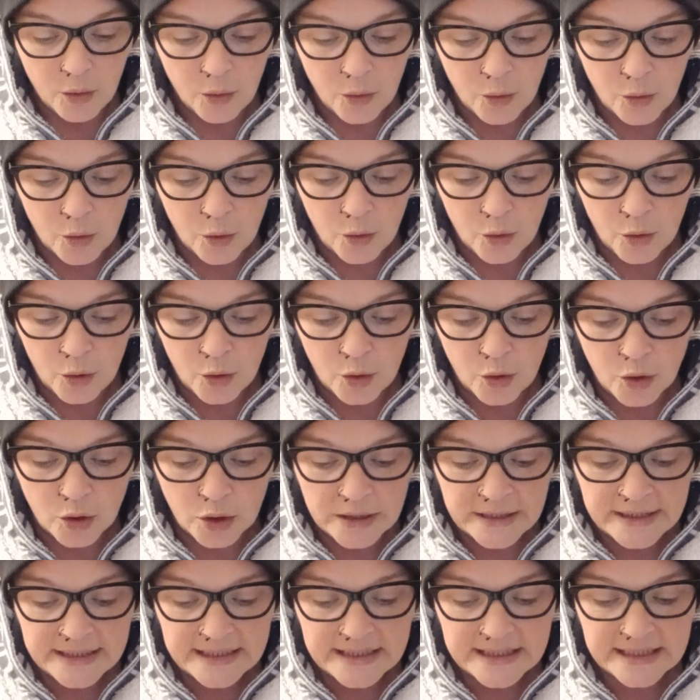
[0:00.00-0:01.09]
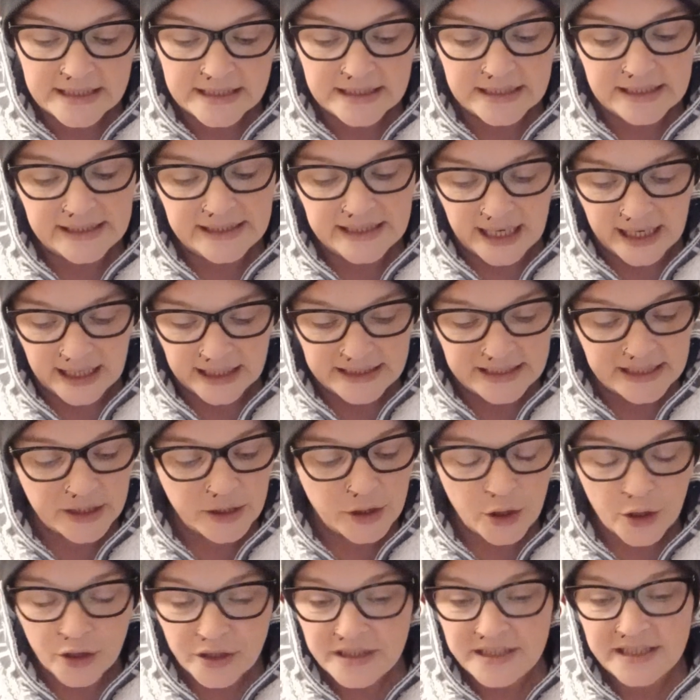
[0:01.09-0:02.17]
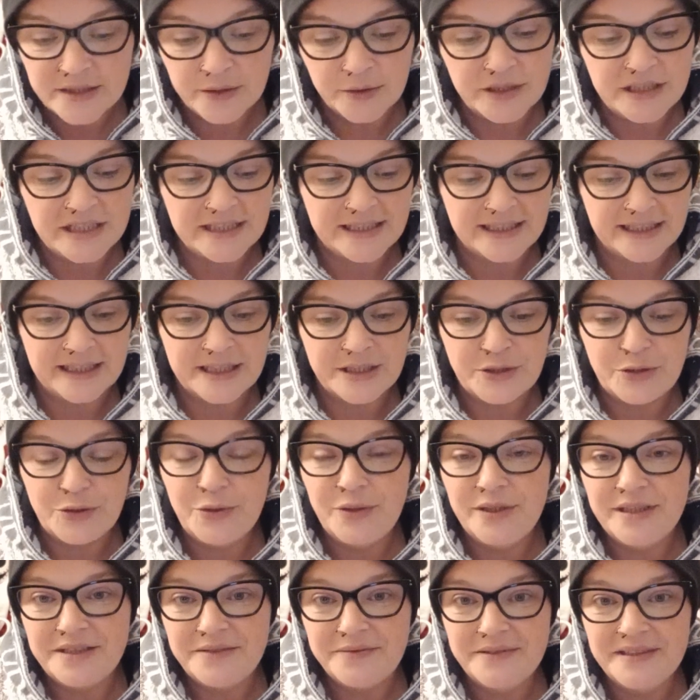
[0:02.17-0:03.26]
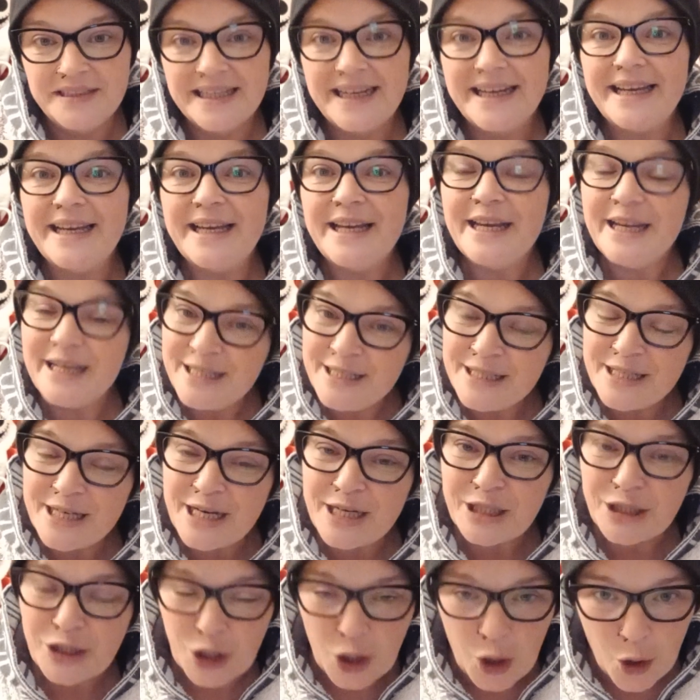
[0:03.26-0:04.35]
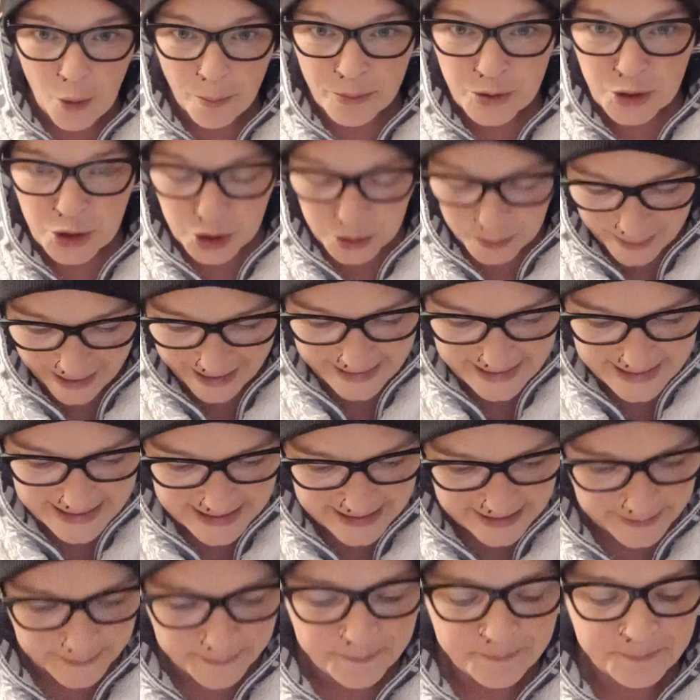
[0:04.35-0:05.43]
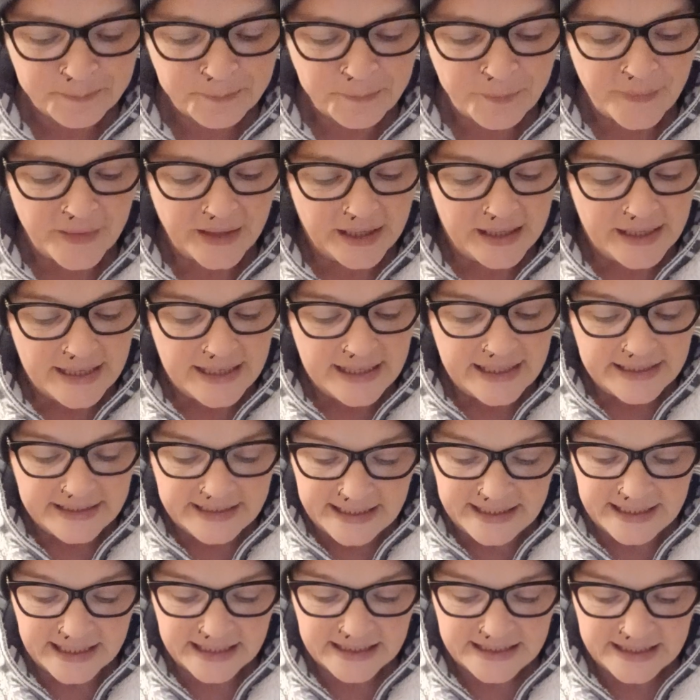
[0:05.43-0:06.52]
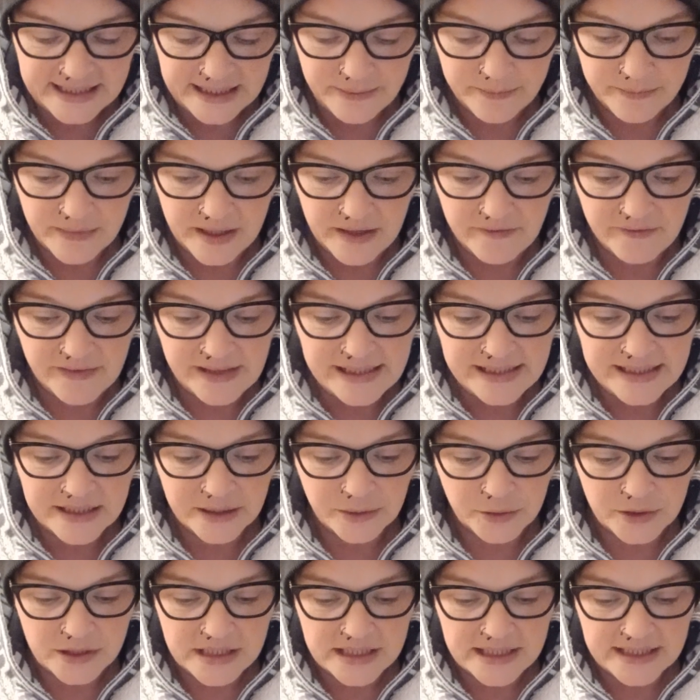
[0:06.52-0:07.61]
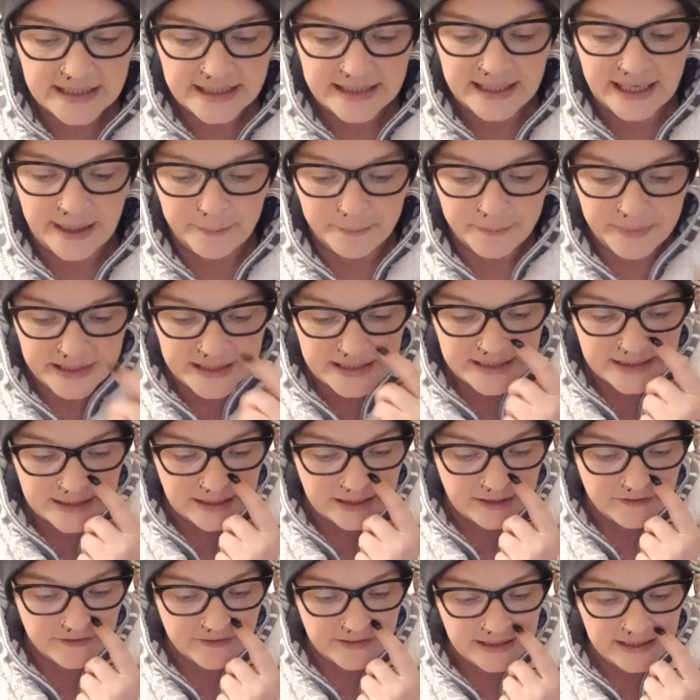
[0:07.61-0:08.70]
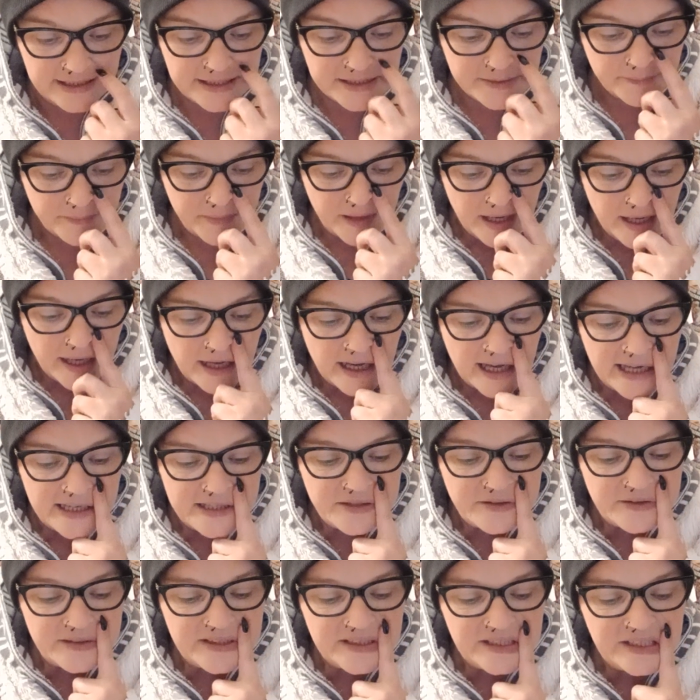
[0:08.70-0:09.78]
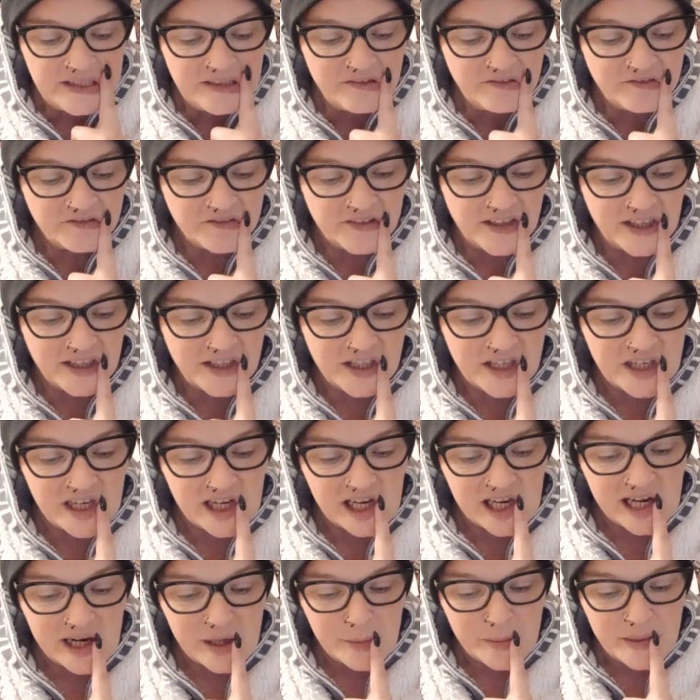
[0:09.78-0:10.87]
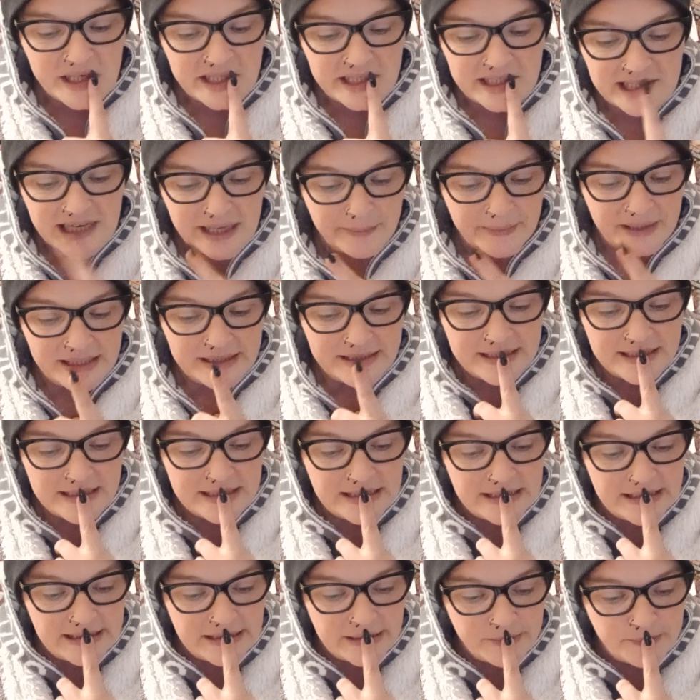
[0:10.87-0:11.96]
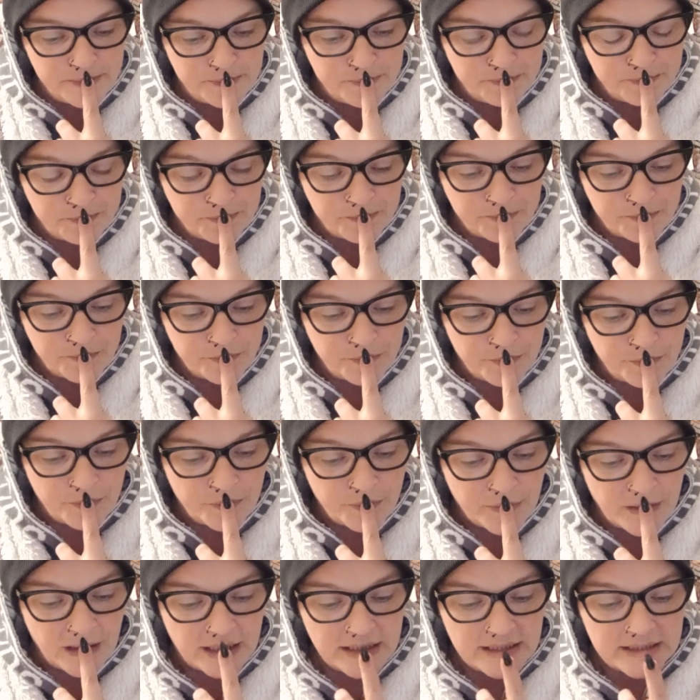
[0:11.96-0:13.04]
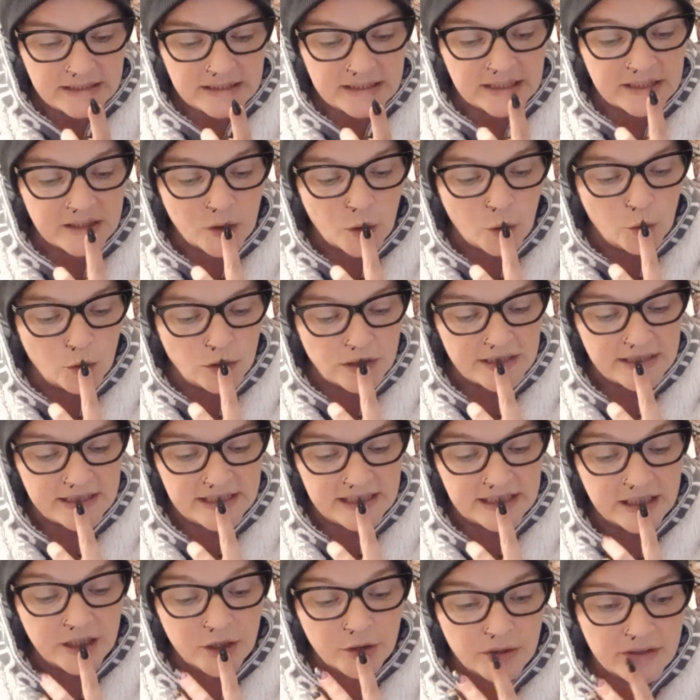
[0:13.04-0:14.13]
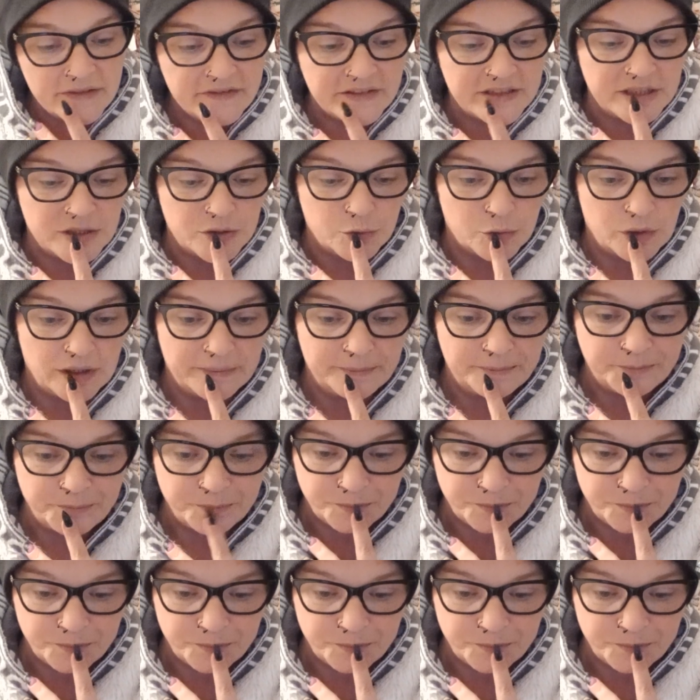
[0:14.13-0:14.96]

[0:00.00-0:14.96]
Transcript: Und ja, ihr könnt ihr euch dann natürlich wieder in den Club schmeißen, je nachdem, welcher euch denn am besten gefällt. Also ich fand, glaube ich, damals den, den roten, den Gryffindor.